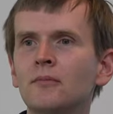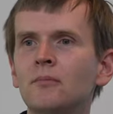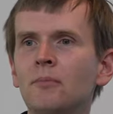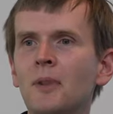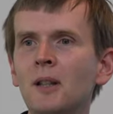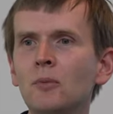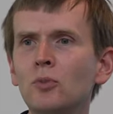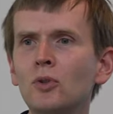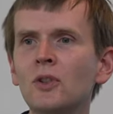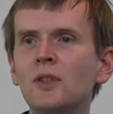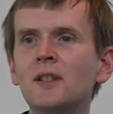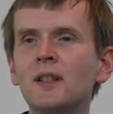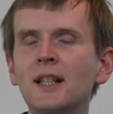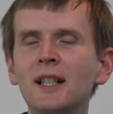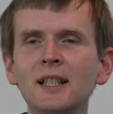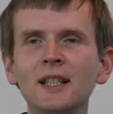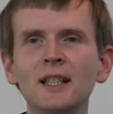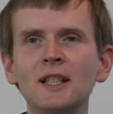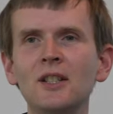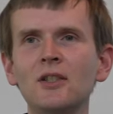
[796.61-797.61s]
Pan Bóg
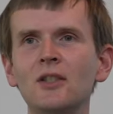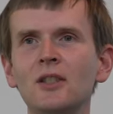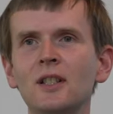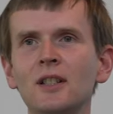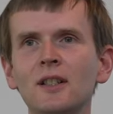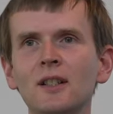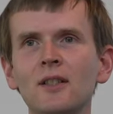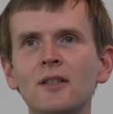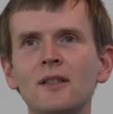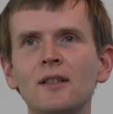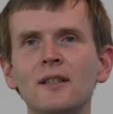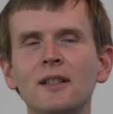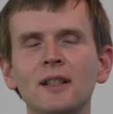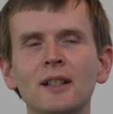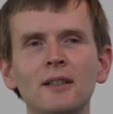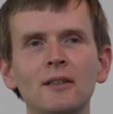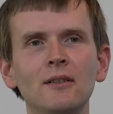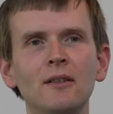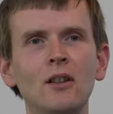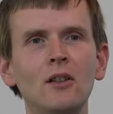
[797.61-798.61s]
staje na naszej
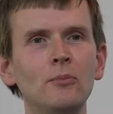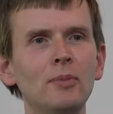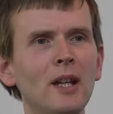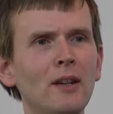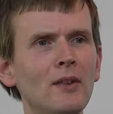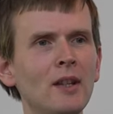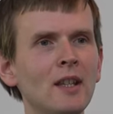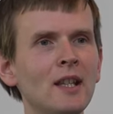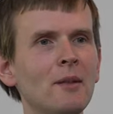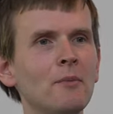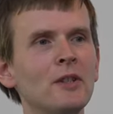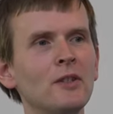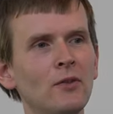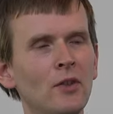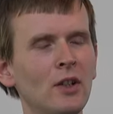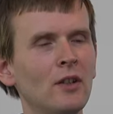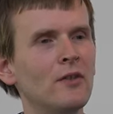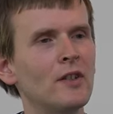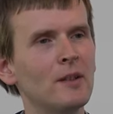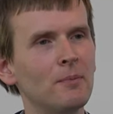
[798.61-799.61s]
drodze, objawia nam
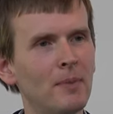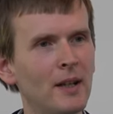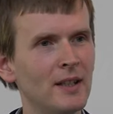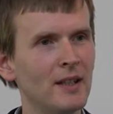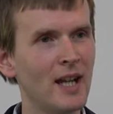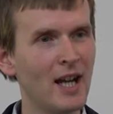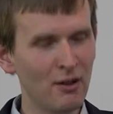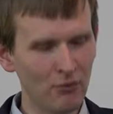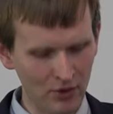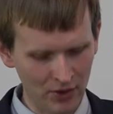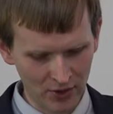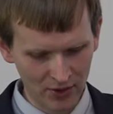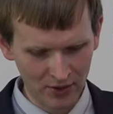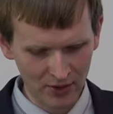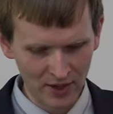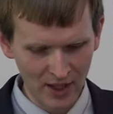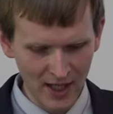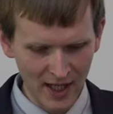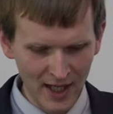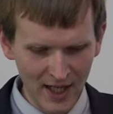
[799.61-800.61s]
swoją wspaniałość,